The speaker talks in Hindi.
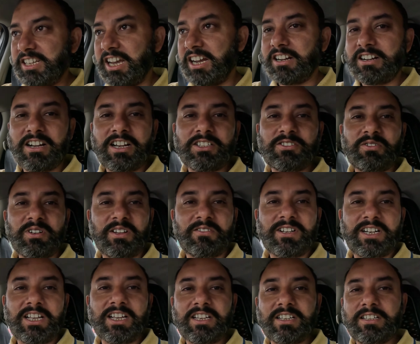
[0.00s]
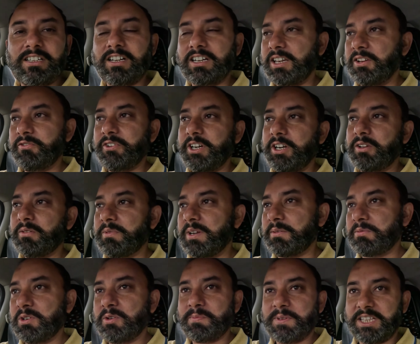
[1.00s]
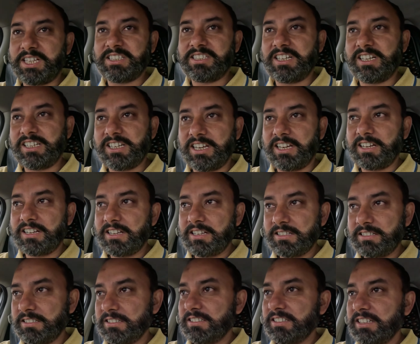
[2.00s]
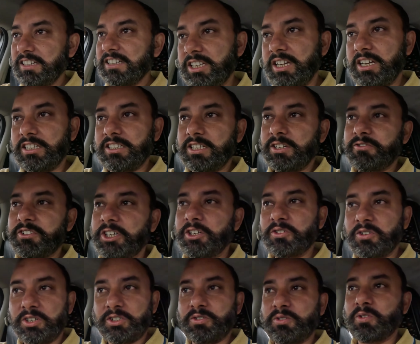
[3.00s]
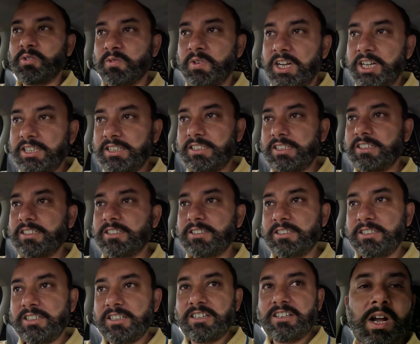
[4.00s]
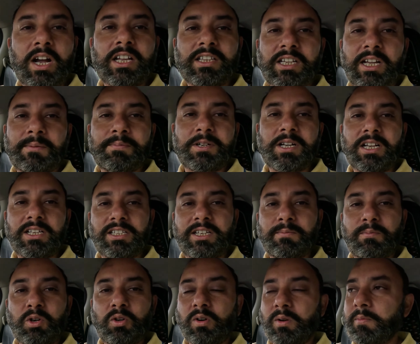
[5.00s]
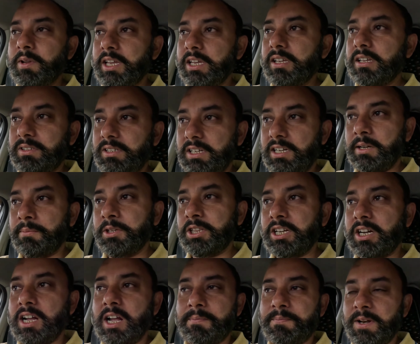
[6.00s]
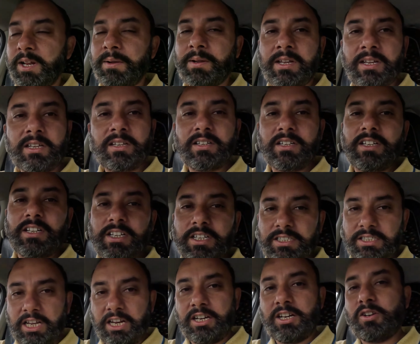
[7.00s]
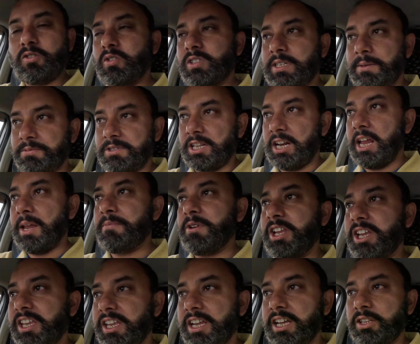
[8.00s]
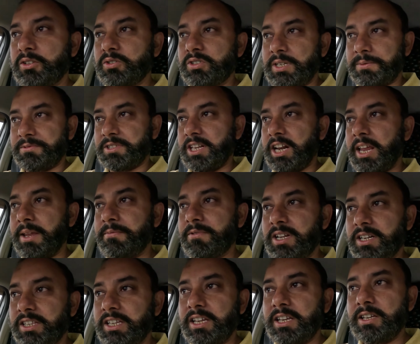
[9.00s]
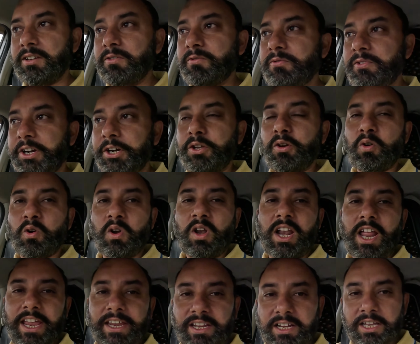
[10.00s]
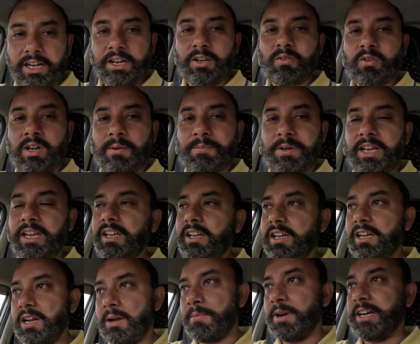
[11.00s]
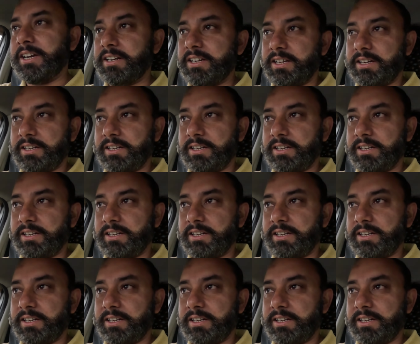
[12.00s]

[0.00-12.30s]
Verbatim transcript: क्या खास होने वाला है आगे वीडियो में आपको पता चल जाएगा करते हैं आज के वीडियो की शुरुआत स्वागत है आपका आज के ब्लॉग में अभी तक आपने चैनल को सब्सक्राइब नहीं किया है तो सब्सक्राइब कर दें वीडियो को लाइक करें और अपने कमेंट